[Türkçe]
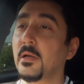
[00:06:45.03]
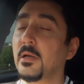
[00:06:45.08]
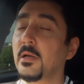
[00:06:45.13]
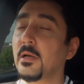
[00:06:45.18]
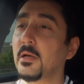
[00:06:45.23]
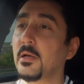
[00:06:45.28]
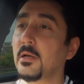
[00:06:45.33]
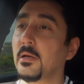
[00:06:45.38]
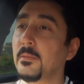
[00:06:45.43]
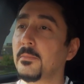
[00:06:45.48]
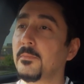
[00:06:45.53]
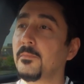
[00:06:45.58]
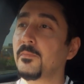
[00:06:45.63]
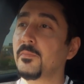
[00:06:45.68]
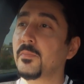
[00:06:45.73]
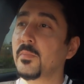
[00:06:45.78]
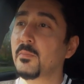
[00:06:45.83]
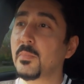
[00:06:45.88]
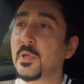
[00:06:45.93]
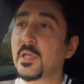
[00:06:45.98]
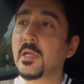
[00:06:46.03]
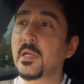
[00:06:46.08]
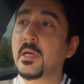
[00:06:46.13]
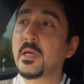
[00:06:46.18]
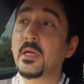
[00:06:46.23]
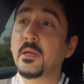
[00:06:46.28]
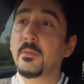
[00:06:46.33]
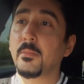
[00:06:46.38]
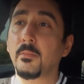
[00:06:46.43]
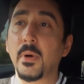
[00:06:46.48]
Ee, bir
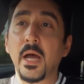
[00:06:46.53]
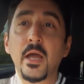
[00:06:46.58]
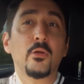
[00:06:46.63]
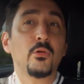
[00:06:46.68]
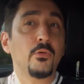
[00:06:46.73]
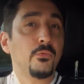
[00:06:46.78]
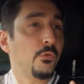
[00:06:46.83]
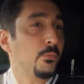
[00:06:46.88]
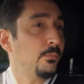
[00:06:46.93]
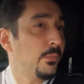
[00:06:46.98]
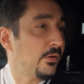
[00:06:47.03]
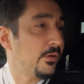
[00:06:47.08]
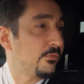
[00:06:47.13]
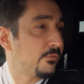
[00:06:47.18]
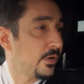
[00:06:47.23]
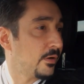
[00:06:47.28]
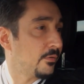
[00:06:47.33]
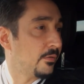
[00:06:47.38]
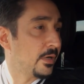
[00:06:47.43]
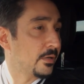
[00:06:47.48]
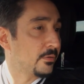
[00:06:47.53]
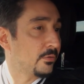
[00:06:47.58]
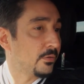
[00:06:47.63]
de Microphone Mafia vardı.